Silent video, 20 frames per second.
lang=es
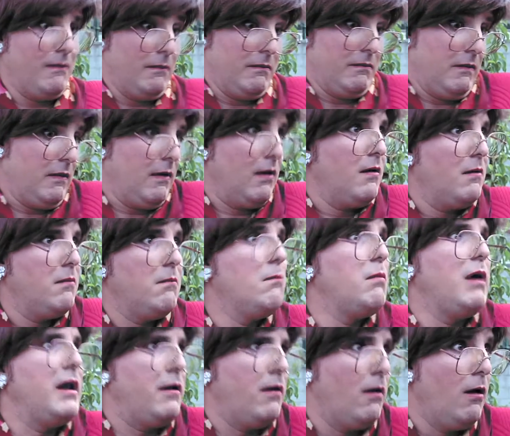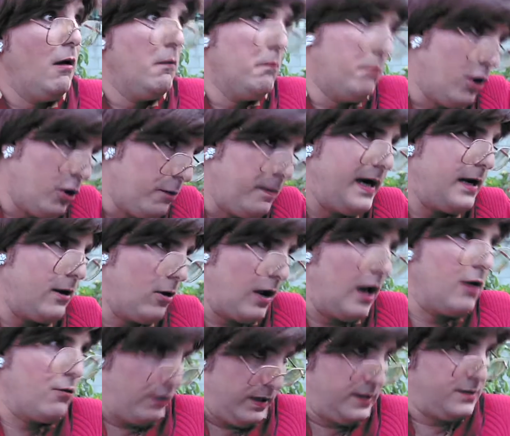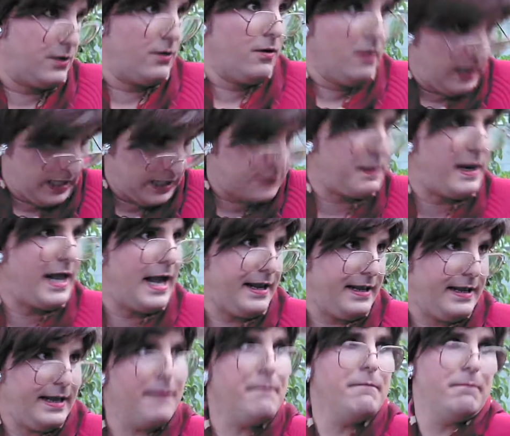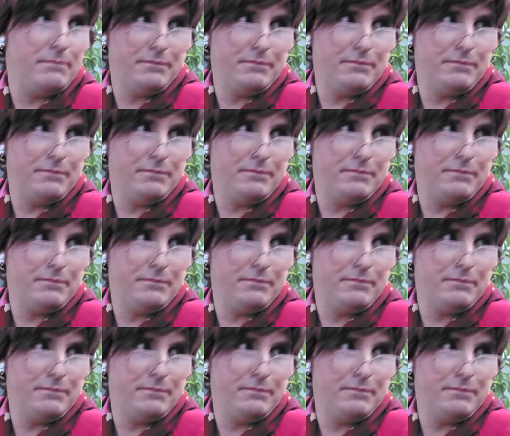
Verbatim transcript: un col. Bueno, voy a ver lo que encuentro. Espera ahí, ¿eh?